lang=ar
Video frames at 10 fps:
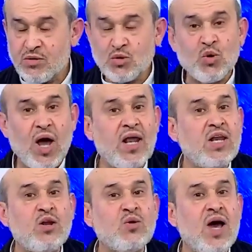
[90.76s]

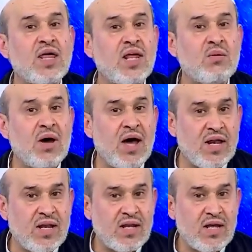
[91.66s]
تحلل هذا المال
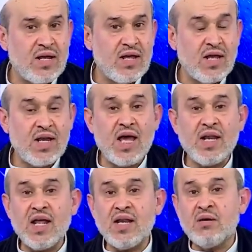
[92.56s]

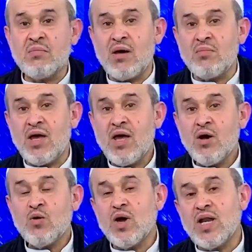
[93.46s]
لأن الإمام
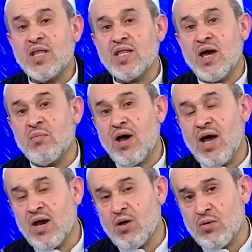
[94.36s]
هو الذي
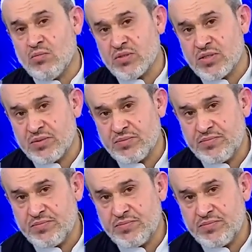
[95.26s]
أباح الخمس